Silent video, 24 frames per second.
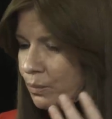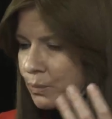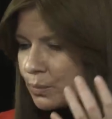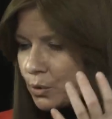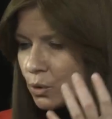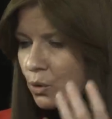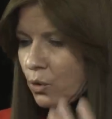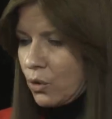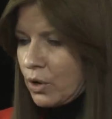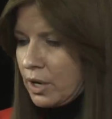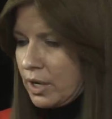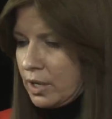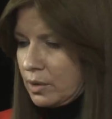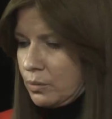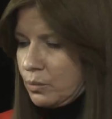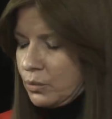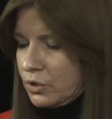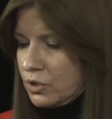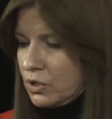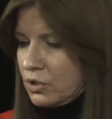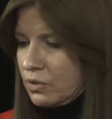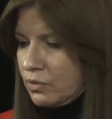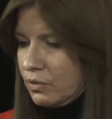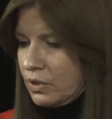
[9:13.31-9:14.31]
проклят
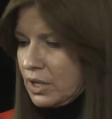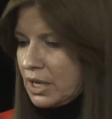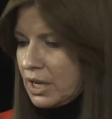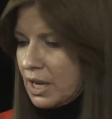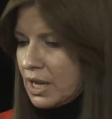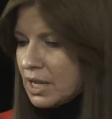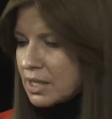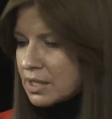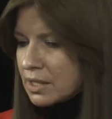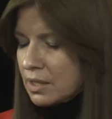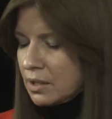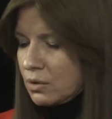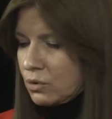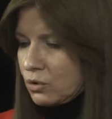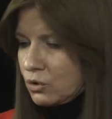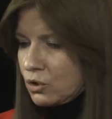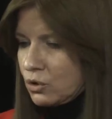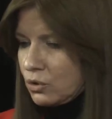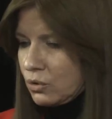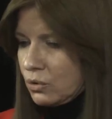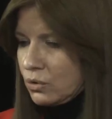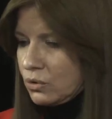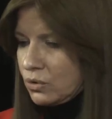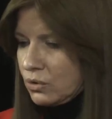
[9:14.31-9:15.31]
будет в веках за то,
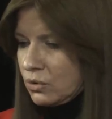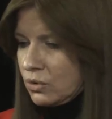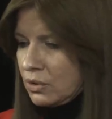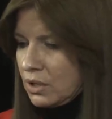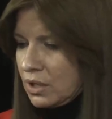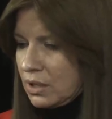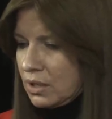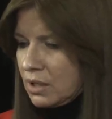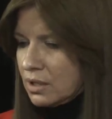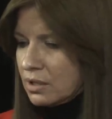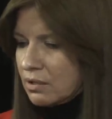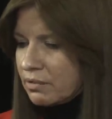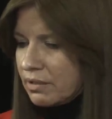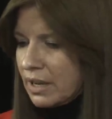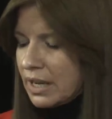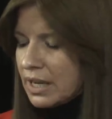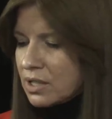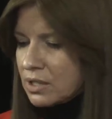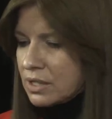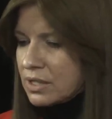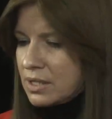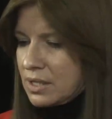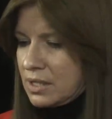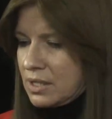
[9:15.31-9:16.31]
что он
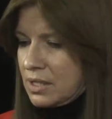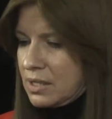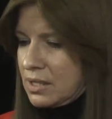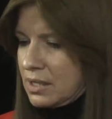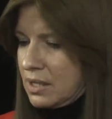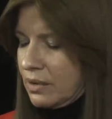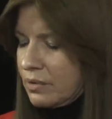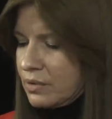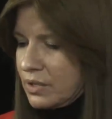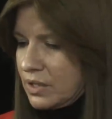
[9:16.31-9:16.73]
натворил со,